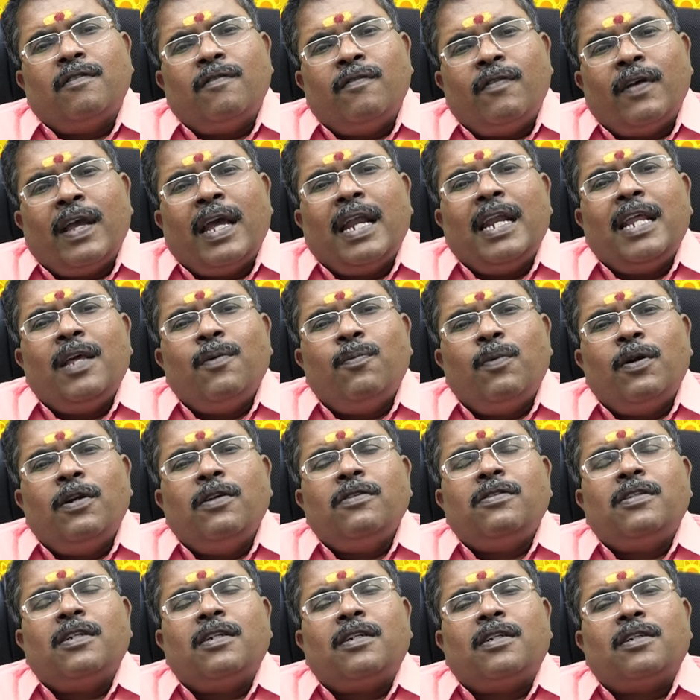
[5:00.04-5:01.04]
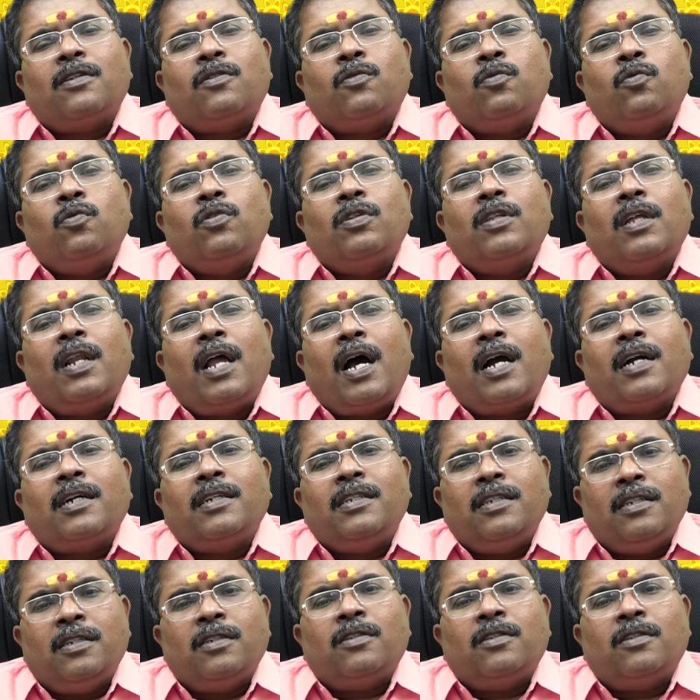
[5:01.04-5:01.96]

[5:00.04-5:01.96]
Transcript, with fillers: வேலை பலு சற்று கூடுதலாக